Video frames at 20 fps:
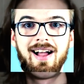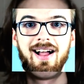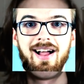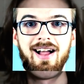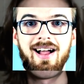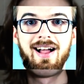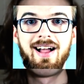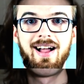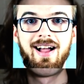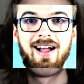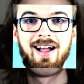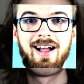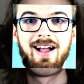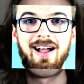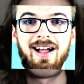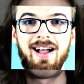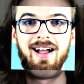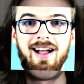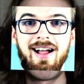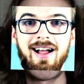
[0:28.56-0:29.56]
Jak
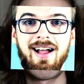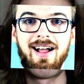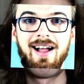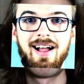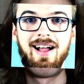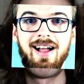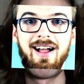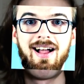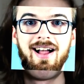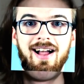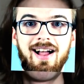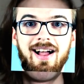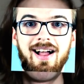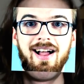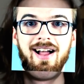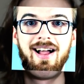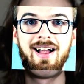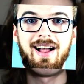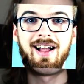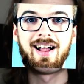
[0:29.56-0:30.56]
wygląda piekło?
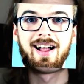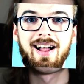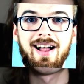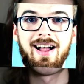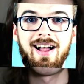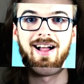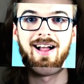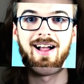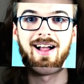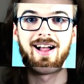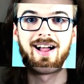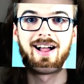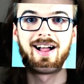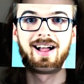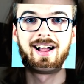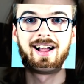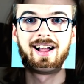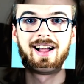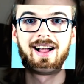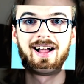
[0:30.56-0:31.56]
A co
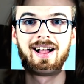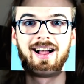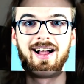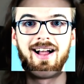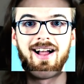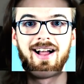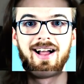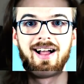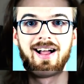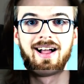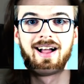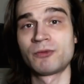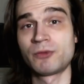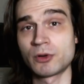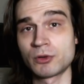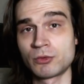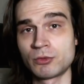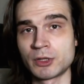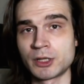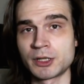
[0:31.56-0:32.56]
jeśli piekło w
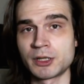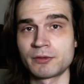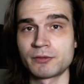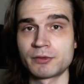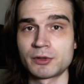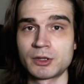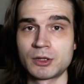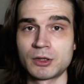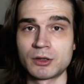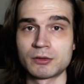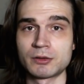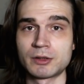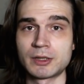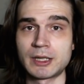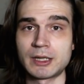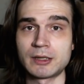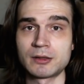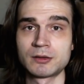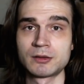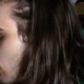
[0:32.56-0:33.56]
ogóle nie
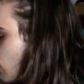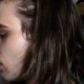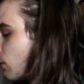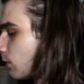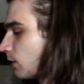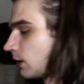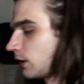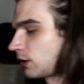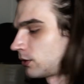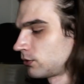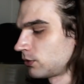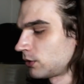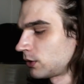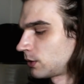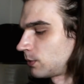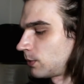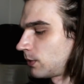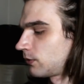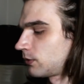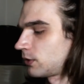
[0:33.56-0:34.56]
wygląda. Dla
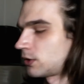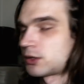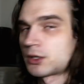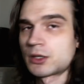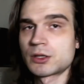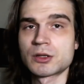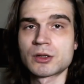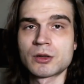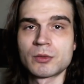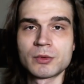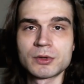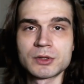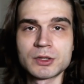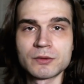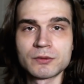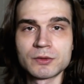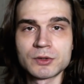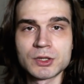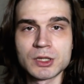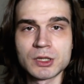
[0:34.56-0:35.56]
niektórych pewnie ciężko
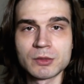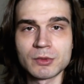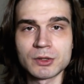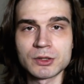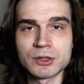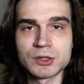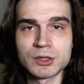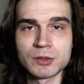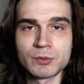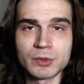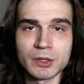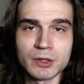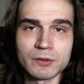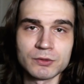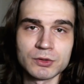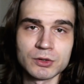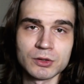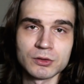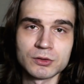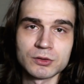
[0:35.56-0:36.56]
będzie wytrzymać, że
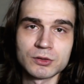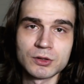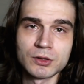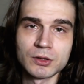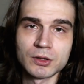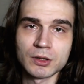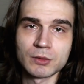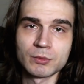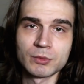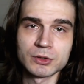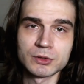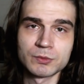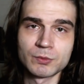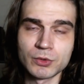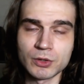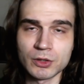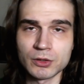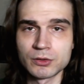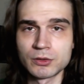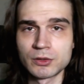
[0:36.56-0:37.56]
pierwszy odcinek bez
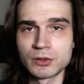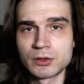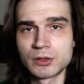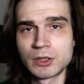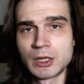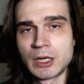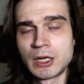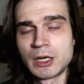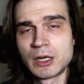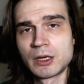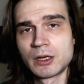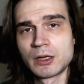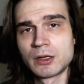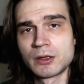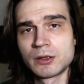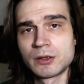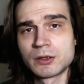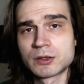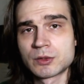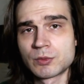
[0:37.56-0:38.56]
brody
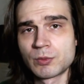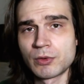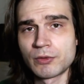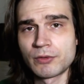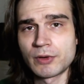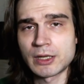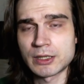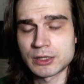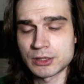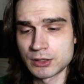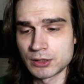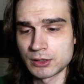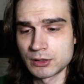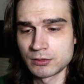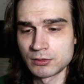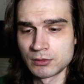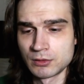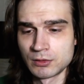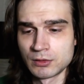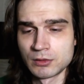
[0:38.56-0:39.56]
jest poważny.